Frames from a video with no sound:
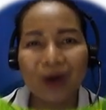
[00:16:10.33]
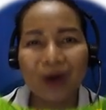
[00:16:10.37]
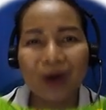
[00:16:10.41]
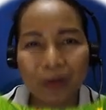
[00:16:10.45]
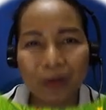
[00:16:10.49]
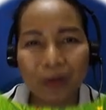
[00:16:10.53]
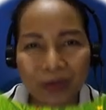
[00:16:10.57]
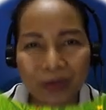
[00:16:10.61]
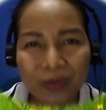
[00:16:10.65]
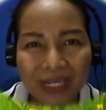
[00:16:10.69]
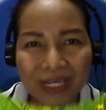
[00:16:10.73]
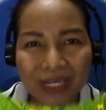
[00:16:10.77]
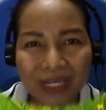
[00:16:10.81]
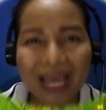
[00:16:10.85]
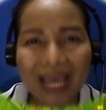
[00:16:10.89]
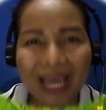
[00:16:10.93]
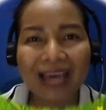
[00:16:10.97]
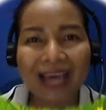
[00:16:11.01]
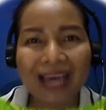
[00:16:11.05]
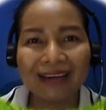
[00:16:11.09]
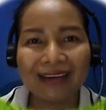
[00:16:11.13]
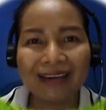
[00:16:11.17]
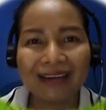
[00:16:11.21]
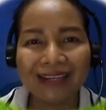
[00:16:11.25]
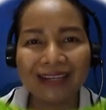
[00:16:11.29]
ขอบคุณ
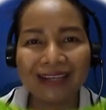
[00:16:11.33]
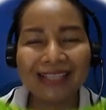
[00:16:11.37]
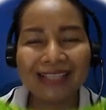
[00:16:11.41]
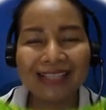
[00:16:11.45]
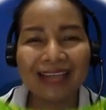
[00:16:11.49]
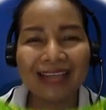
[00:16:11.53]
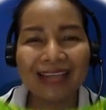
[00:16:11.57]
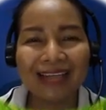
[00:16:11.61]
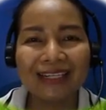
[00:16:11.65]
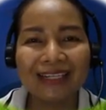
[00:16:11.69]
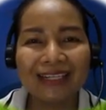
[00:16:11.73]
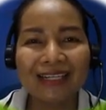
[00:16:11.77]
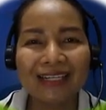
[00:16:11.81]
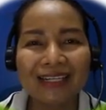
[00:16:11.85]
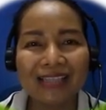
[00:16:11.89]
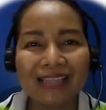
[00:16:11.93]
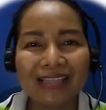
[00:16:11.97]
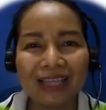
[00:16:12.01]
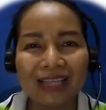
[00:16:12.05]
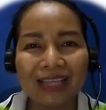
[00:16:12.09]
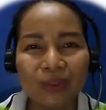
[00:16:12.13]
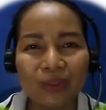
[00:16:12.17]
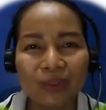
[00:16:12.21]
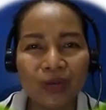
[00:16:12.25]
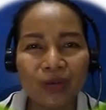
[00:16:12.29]
ค่ะ รักษาเนื้อรัก
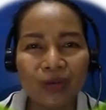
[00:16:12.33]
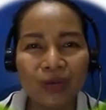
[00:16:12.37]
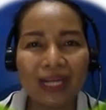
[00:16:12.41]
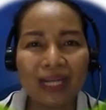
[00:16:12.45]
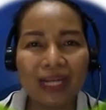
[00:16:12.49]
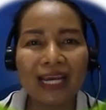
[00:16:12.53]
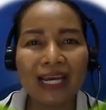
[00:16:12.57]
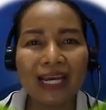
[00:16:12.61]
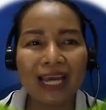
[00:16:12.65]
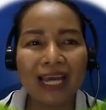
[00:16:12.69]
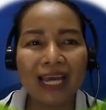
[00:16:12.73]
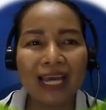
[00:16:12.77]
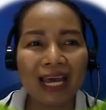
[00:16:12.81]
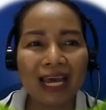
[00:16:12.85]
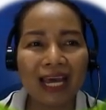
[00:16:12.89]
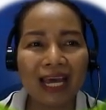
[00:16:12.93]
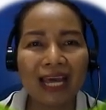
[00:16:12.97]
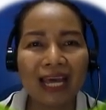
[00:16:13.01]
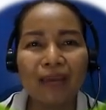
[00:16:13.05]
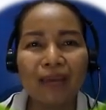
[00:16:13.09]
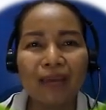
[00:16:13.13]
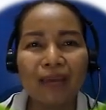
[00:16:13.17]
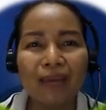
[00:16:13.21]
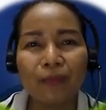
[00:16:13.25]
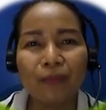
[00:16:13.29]
ษาตัวนะคะ
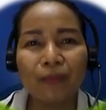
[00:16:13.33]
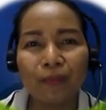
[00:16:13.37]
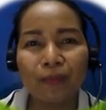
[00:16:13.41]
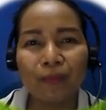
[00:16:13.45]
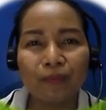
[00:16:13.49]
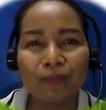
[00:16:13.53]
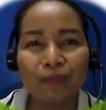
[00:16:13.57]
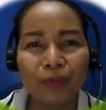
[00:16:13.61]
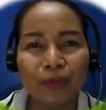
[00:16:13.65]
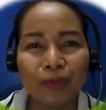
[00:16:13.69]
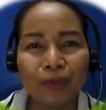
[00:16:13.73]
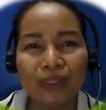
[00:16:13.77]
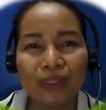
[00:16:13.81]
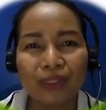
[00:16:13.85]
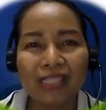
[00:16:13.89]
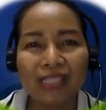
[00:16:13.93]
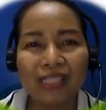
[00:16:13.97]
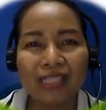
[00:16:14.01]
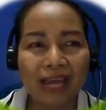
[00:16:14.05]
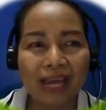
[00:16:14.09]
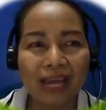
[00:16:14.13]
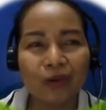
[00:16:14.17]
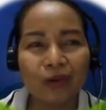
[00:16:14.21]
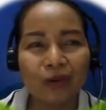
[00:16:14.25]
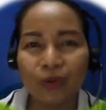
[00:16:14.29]
ให้พ้น
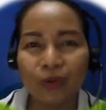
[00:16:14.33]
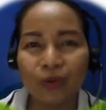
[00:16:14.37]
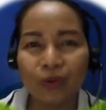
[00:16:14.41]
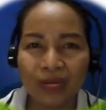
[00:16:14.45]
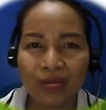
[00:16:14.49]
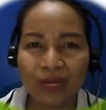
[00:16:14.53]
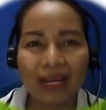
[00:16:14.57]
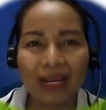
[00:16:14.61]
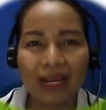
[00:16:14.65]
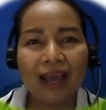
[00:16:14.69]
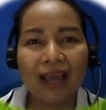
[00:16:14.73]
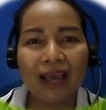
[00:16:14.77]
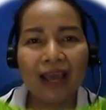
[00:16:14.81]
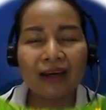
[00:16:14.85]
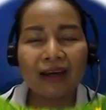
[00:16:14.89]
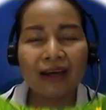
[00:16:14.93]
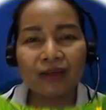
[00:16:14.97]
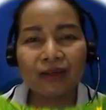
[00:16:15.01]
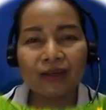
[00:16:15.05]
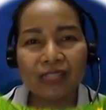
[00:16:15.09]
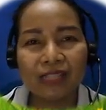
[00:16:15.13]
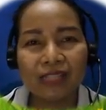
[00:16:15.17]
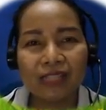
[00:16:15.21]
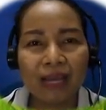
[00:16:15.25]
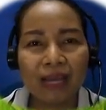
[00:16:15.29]
จากโควิด
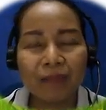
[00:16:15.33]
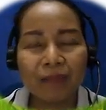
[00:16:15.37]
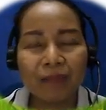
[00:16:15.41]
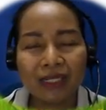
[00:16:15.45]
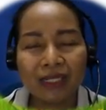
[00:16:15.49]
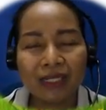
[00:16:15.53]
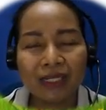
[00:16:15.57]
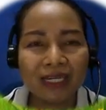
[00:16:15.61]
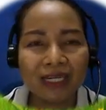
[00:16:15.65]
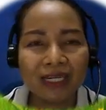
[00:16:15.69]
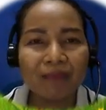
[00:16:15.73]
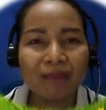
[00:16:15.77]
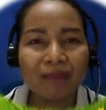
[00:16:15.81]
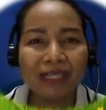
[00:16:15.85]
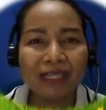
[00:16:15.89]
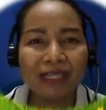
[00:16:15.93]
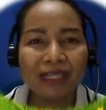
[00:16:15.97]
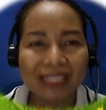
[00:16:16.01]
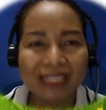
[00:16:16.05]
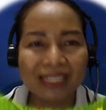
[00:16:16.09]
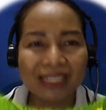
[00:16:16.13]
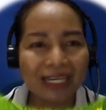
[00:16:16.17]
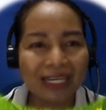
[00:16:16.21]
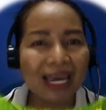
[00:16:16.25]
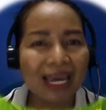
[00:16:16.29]
เราจะได้เปิดเทอมมา
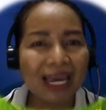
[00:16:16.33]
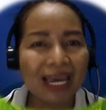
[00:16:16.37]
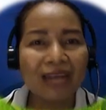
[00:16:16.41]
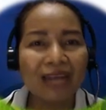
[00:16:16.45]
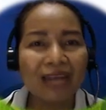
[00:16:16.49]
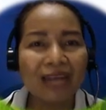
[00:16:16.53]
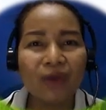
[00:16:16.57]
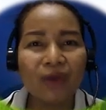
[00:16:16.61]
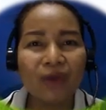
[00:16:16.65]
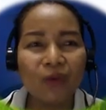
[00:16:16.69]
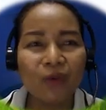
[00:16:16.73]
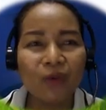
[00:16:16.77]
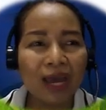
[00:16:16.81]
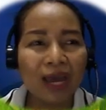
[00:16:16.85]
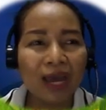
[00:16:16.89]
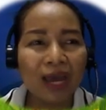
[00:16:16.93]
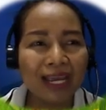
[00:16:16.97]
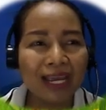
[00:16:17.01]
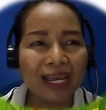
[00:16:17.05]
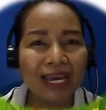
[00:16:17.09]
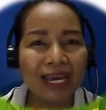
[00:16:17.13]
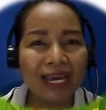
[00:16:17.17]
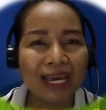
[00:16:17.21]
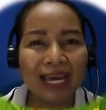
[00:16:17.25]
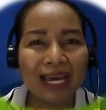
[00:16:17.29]
เจอกัน
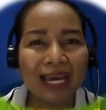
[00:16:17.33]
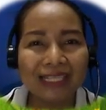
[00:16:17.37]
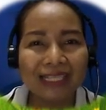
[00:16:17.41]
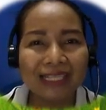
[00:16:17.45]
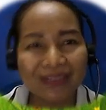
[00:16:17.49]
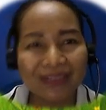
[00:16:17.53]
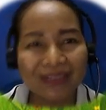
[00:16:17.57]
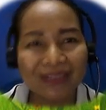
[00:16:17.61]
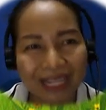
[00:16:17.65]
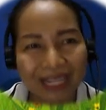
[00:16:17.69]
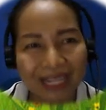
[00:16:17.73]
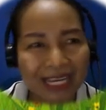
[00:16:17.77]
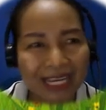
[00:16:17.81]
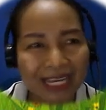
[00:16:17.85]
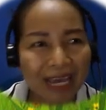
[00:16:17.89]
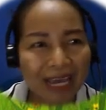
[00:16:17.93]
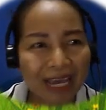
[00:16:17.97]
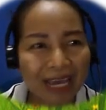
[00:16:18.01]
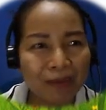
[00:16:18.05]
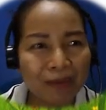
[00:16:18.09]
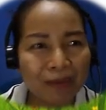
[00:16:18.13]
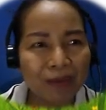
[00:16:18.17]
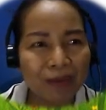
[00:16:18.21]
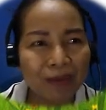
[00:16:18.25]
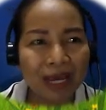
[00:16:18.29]
ไวๆค่ะ สวัสดี
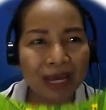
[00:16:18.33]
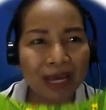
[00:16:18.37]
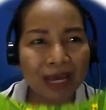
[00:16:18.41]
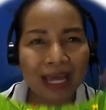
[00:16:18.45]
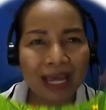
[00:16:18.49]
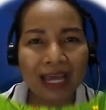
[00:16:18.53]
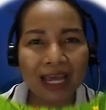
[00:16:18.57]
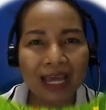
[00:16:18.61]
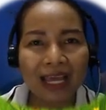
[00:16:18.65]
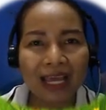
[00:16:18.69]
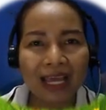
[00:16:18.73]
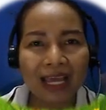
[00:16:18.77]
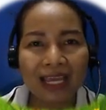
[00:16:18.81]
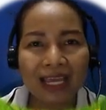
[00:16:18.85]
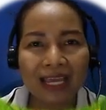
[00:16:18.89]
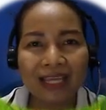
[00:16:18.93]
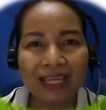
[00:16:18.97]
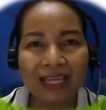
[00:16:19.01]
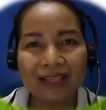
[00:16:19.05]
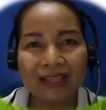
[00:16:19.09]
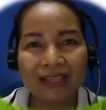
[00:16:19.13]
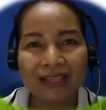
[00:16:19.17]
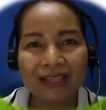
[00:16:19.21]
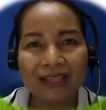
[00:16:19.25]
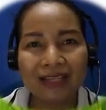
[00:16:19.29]
ค่ะ บ๊ายบา
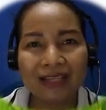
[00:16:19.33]
ย